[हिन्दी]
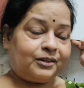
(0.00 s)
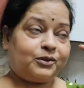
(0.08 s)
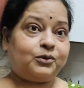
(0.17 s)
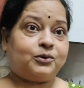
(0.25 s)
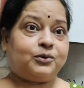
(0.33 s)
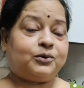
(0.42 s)
तो
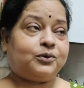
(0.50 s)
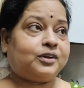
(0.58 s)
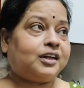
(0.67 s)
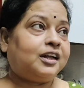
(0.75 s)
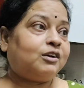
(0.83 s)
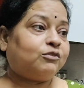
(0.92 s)

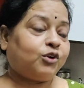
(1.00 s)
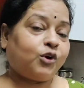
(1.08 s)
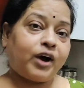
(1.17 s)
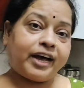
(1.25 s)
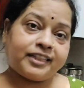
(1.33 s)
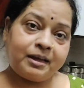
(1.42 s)
वो लोग
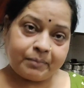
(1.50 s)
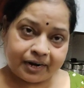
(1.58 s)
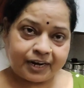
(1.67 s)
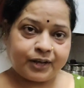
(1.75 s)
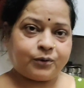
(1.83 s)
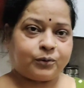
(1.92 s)
आए थे
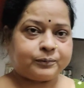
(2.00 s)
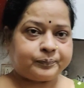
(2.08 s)
मंडे को